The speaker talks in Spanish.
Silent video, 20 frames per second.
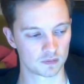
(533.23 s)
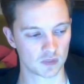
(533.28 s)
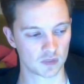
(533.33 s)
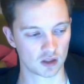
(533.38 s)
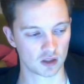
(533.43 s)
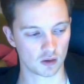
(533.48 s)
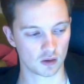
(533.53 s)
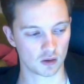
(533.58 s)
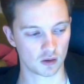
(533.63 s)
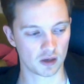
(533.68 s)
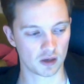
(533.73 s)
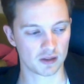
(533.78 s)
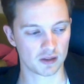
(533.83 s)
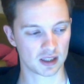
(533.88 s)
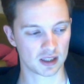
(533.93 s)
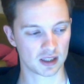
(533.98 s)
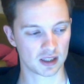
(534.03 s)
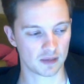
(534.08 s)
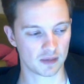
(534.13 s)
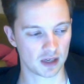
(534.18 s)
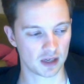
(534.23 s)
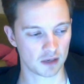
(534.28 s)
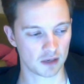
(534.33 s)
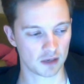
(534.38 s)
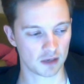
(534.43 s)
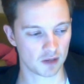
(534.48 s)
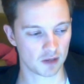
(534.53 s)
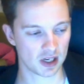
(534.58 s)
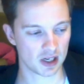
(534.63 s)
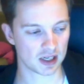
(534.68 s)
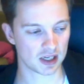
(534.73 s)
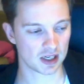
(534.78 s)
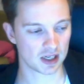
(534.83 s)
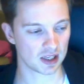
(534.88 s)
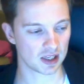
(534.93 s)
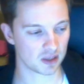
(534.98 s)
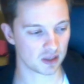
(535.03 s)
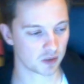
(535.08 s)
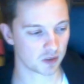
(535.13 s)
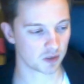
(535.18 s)
obviamente también ayudará que
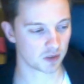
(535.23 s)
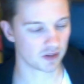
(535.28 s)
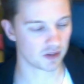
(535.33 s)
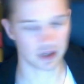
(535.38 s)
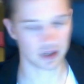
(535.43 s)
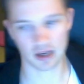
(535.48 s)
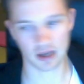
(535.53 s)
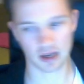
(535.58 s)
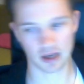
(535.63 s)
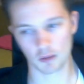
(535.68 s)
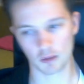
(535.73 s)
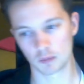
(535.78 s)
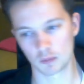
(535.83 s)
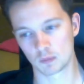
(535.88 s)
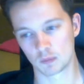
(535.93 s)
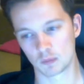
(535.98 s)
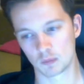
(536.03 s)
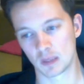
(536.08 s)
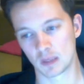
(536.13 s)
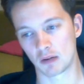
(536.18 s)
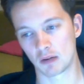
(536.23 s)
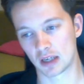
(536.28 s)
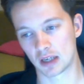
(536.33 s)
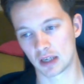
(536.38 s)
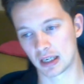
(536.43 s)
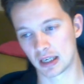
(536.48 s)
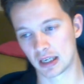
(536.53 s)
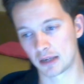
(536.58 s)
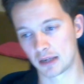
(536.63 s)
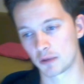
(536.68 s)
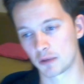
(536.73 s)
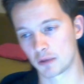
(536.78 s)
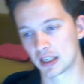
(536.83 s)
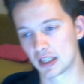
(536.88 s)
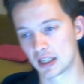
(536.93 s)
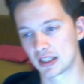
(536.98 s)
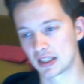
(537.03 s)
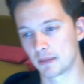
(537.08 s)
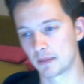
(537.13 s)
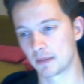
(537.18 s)
después de venir de un down que hay runeas
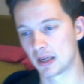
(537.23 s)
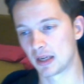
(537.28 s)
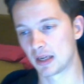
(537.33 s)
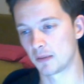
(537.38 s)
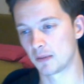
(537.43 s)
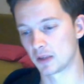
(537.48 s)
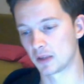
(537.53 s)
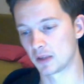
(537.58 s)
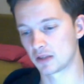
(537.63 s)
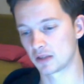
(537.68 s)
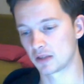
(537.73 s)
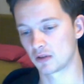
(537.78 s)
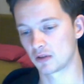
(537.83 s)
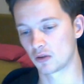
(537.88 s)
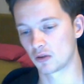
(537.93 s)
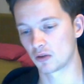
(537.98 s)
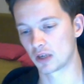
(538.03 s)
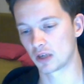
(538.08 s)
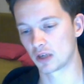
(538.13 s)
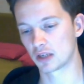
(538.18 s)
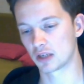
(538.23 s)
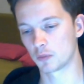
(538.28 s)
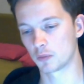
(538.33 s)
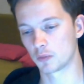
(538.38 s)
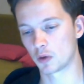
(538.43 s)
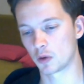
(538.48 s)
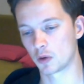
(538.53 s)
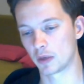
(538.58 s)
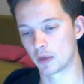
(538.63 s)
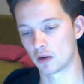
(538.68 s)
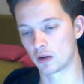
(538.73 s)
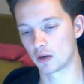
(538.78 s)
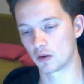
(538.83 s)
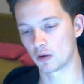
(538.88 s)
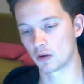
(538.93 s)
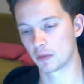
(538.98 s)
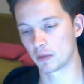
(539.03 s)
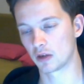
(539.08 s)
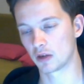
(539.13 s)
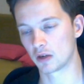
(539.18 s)
tan mal, pues cuando runeas un poco mejor o
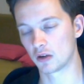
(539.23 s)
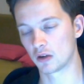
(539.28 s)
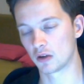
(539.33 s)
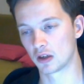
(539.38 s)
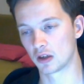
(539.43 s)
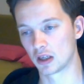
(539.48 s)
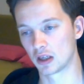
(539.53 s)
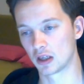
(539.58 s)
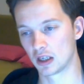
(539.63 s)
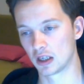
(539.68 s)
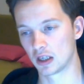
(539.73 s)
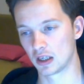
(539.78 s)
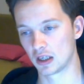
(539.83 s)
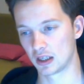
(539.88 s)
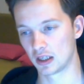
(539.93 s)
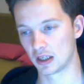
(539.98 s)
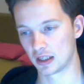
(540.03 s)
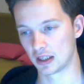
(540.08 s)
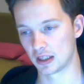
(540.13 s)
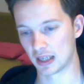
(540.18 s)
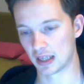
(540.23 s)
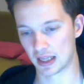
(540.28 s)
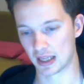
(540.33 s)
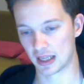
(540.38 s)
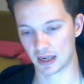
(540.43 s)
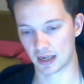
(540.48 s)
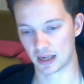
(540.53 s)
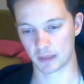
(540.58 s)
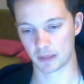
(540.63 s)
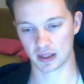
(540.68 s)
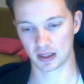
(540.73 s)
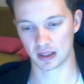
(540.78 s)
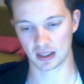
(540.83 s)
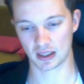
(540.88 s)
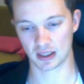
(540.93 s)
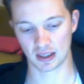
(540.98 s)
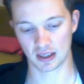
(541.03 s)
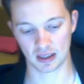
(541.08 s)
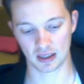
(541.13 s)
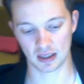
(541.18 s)
mejor, ya de
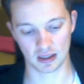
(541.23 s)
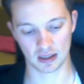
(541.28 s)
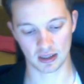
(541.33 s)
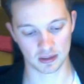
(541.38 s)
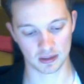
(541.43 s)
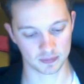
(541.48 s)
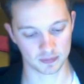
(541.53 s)
repente